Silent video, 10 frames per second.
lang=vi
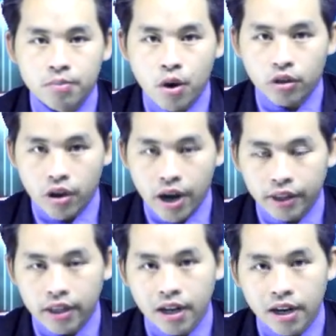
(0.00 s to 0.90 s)
bỏ tao
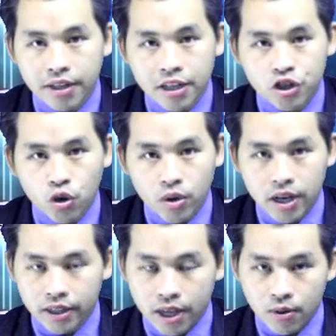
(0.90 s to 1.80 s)
hải tiền là dây rong
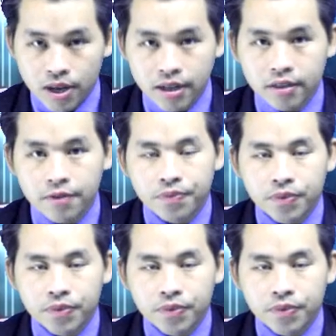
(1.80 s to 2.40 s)
lợn tao lợn